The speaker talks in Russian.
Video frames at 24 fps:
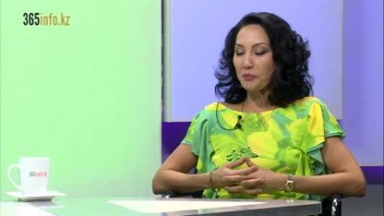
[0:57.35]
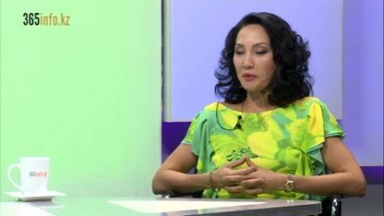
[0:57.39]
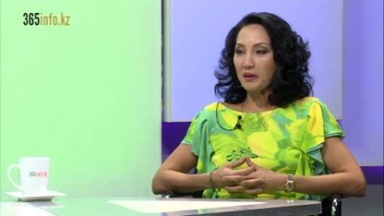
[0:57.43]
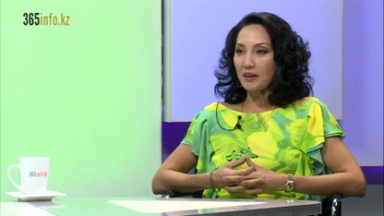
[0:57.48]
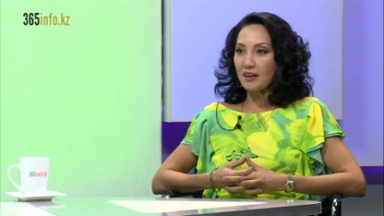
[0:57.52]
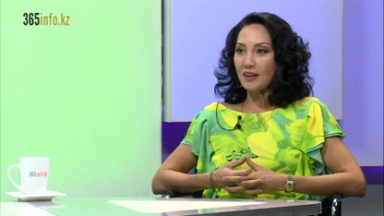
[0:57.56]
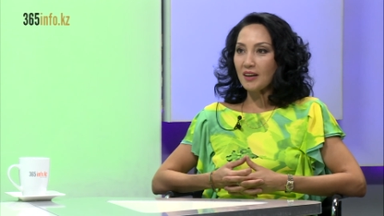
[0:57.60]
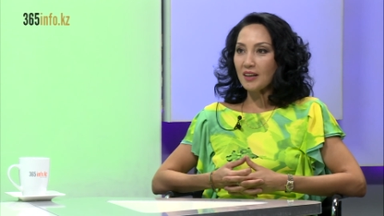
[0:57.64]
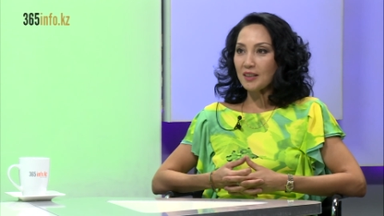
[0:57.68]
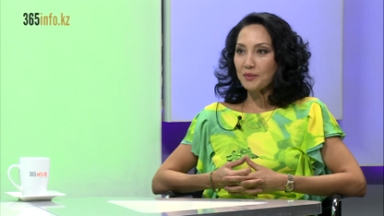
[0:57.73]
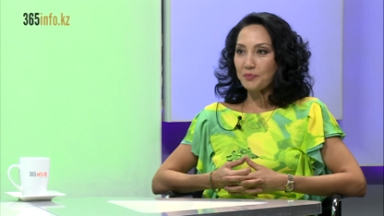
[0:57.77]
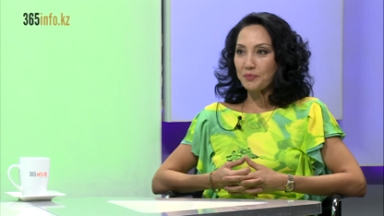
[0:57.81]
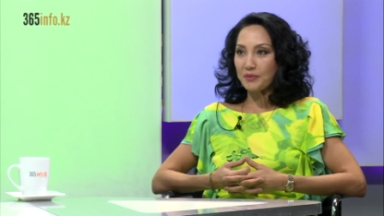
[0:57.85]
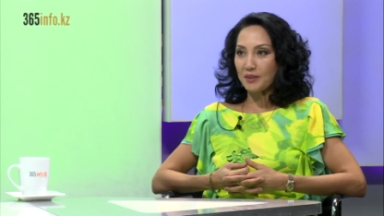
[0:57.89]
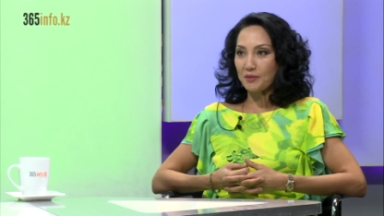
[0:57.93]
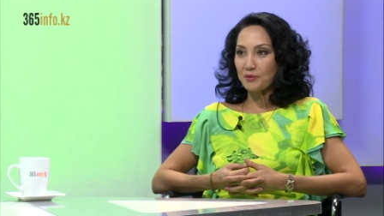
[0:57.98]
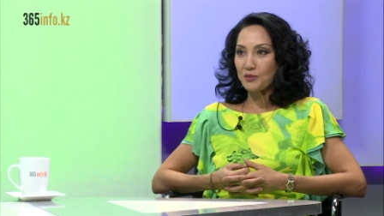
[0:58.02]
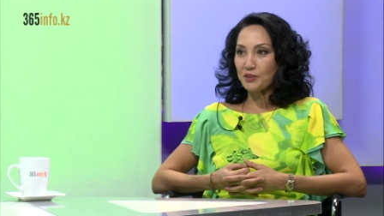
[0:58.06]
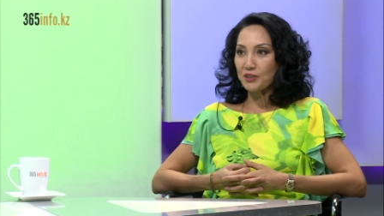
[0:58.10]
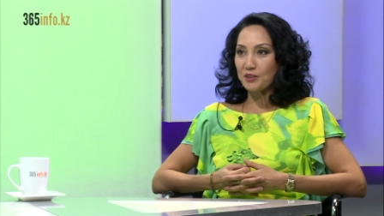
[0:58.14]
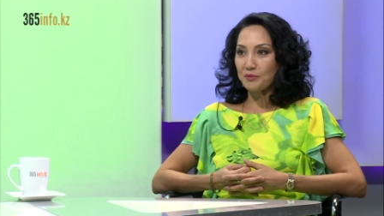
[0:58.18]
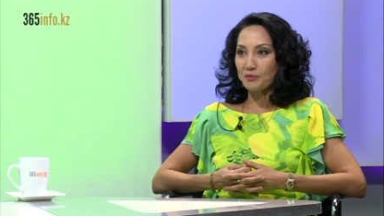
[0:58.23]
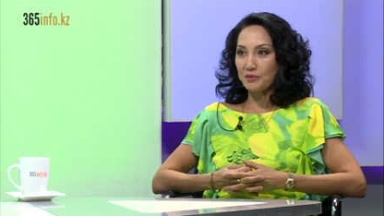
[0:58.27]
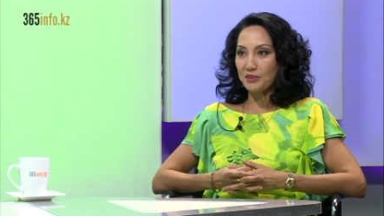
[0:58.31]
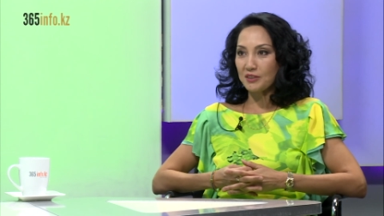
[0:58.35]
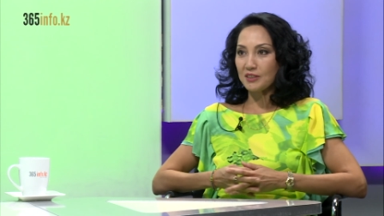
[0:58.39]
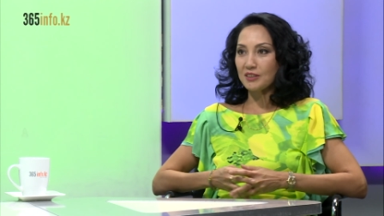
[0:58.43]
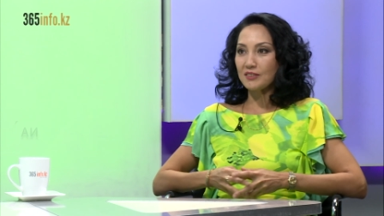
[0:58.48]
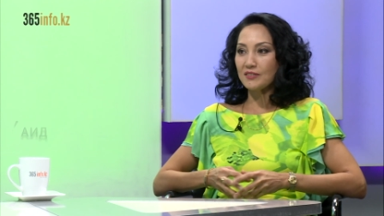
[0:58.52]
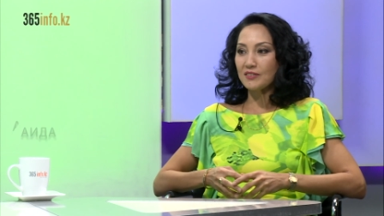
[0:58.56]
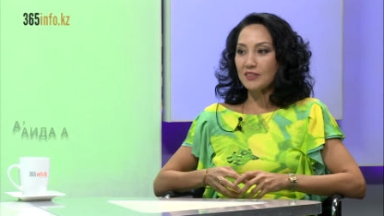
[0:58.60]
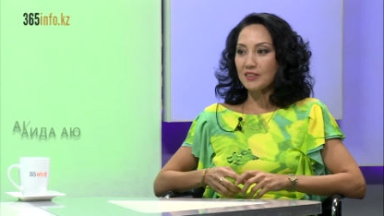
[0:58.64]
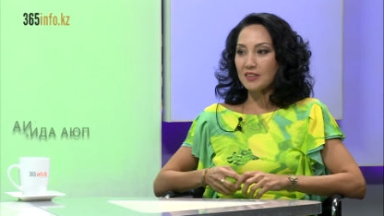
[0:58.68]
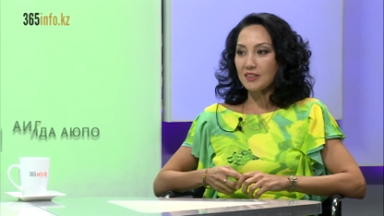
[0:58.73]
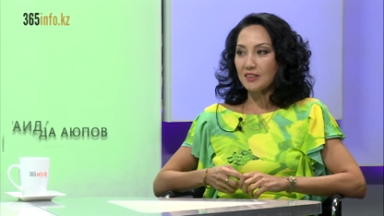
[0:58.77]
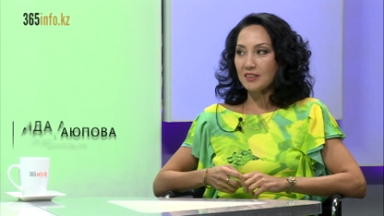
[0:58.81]
помогает, потому что мы
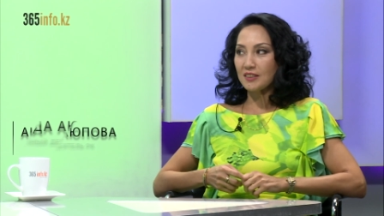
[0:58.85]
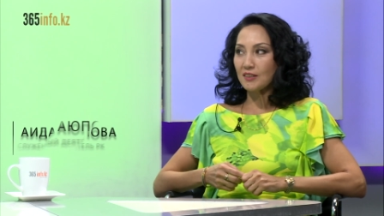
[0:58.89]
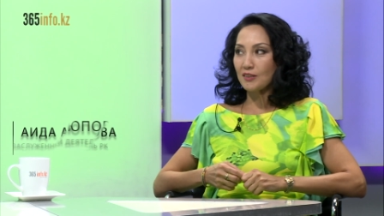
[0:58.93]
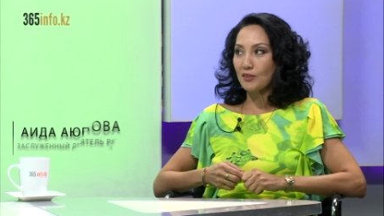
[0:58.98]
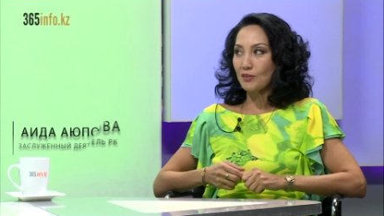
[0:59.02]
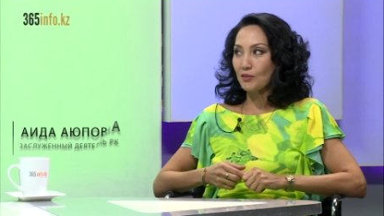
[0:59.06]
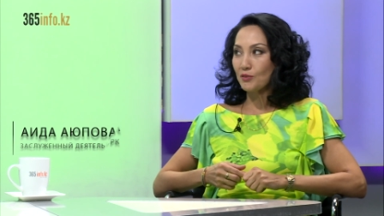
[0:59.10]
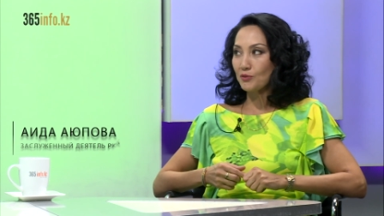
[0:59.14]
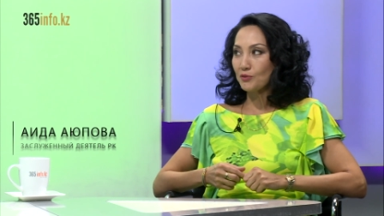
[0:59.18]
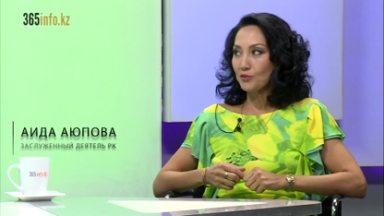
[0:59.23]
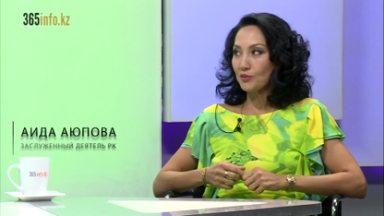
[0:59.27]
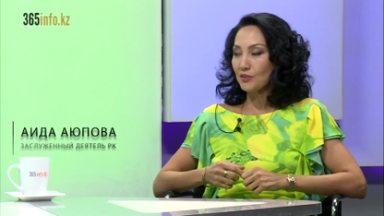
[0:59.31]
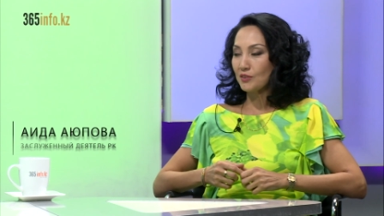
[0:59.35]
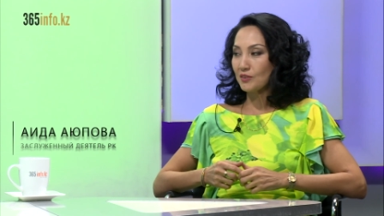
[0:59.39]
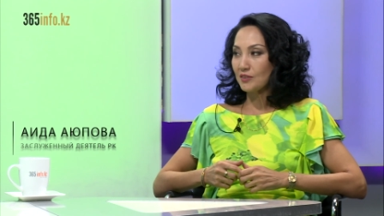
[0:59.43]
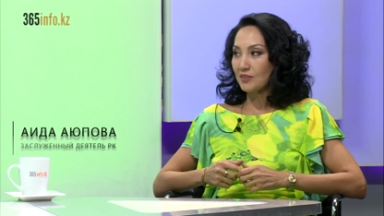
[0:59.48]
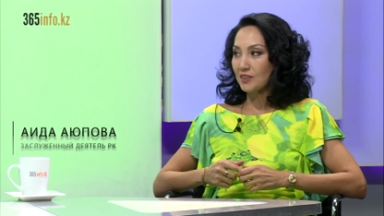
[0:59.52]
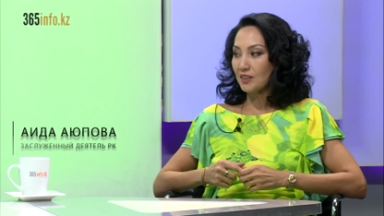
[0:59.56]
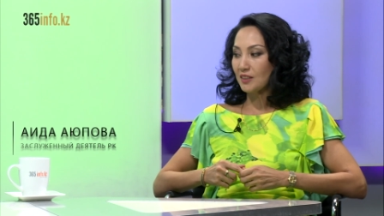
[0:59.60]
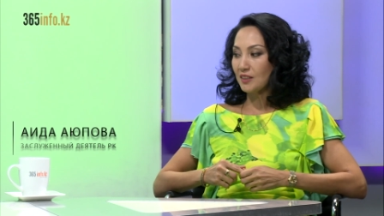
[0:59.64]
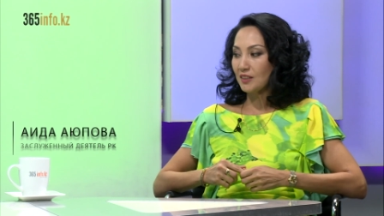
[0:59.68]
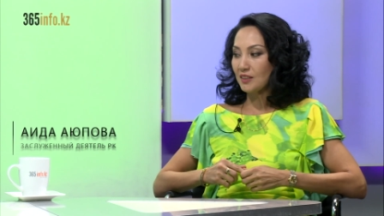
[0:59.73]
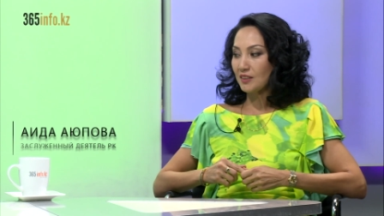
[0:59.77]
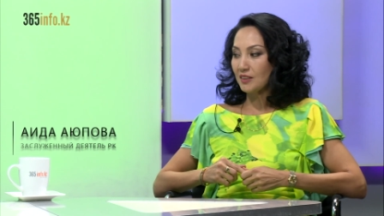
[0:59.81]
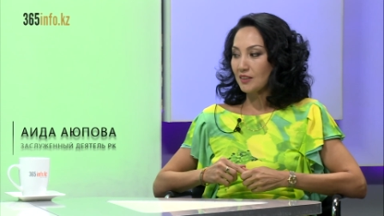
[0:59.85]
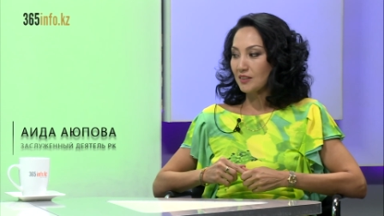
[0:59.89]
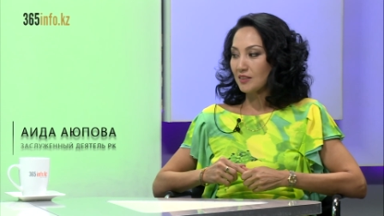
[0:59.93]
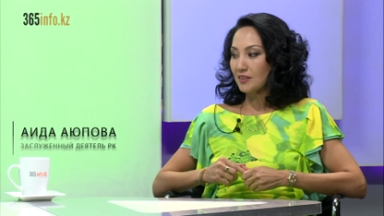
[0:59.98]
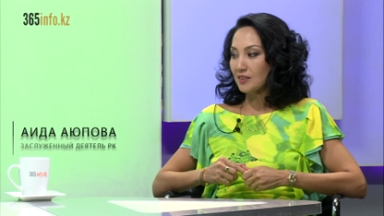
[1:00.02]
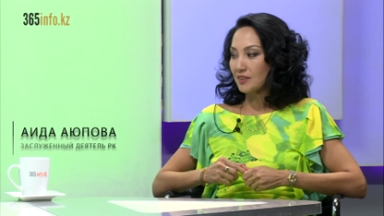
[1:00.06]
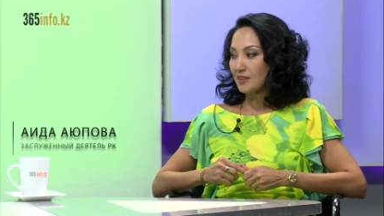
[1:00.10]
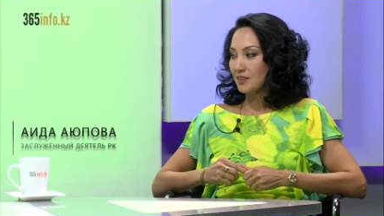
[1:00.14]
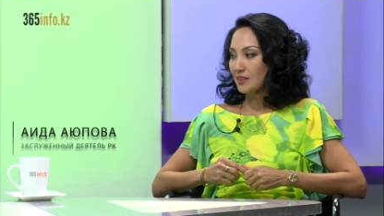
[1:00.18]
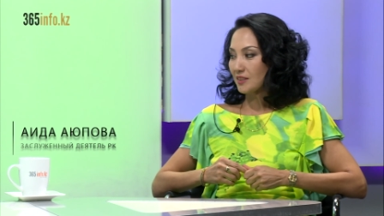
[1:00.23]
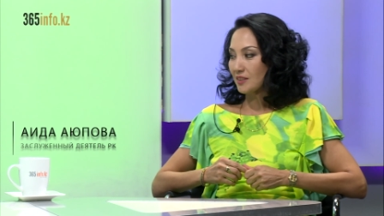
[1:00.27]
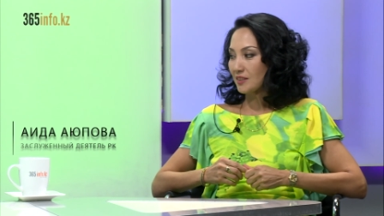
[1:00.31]
действительно люди такие
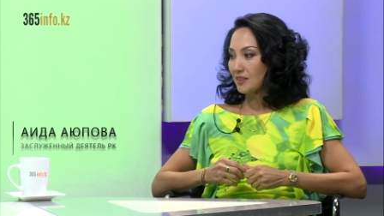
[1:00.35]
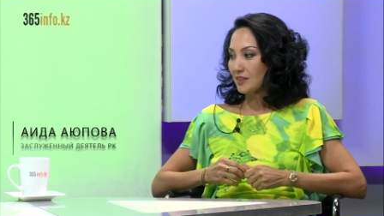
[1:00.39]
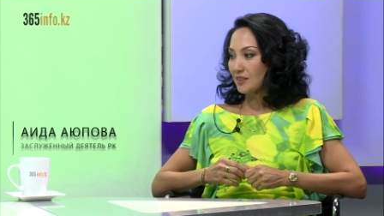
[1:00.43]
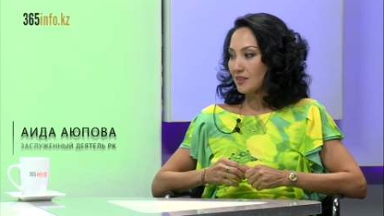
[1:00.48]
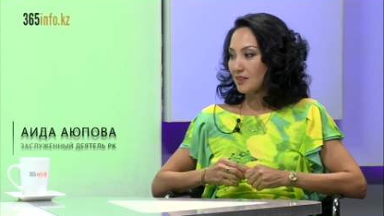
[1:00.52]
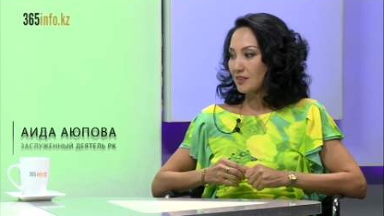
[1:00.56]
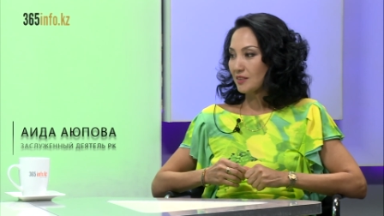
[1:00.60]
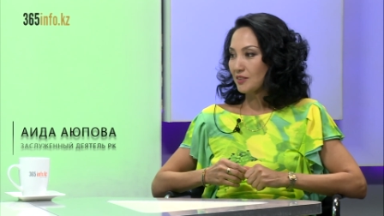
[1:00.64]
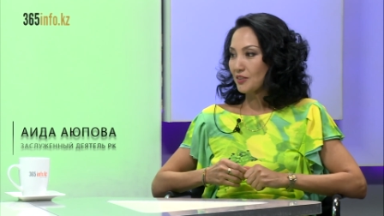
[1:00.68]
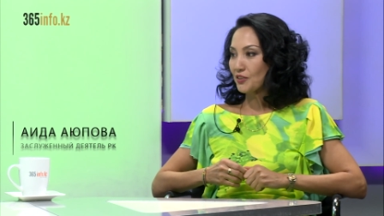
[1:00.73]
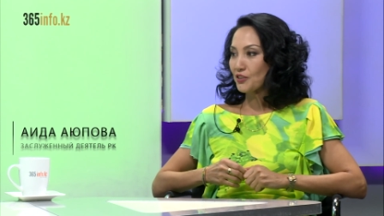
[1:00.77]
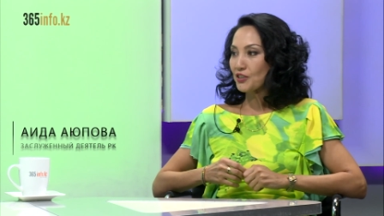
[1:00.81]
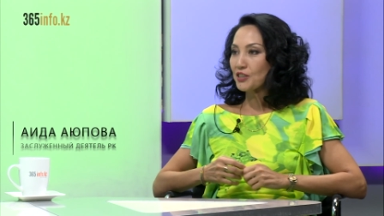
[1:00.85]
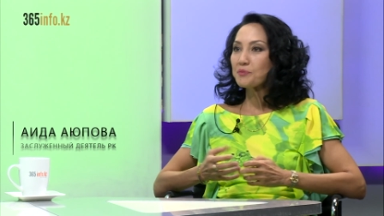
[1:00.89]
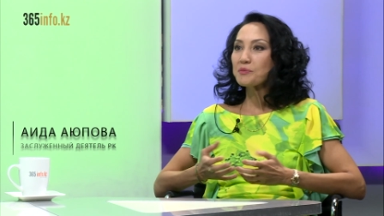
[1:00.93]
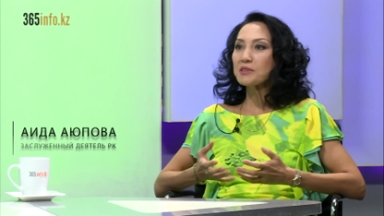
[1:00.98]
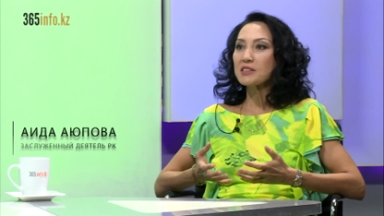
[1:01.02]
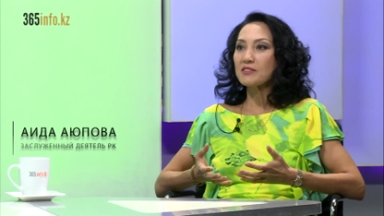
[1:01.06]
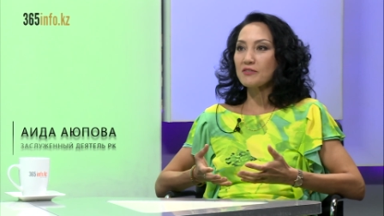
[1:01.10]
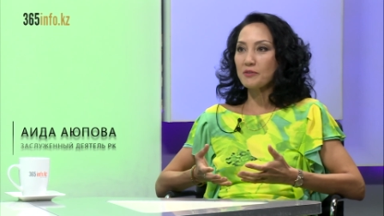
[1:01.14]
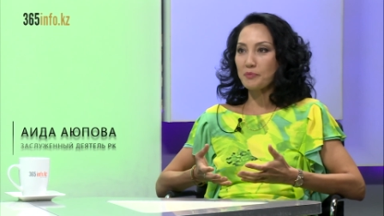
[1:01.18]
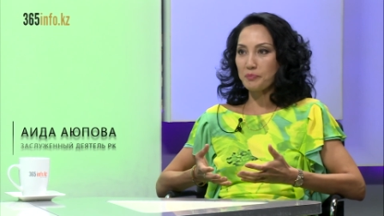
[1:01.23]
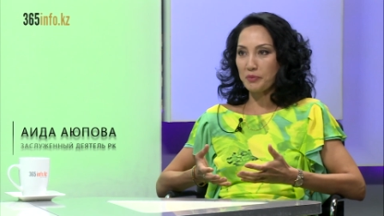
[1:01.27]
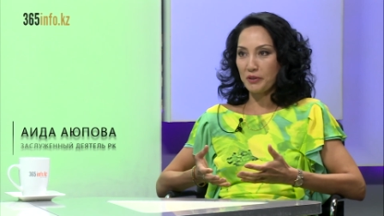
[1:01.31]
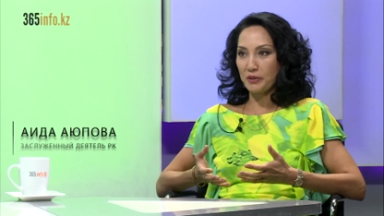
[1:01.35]
э, одержимые своей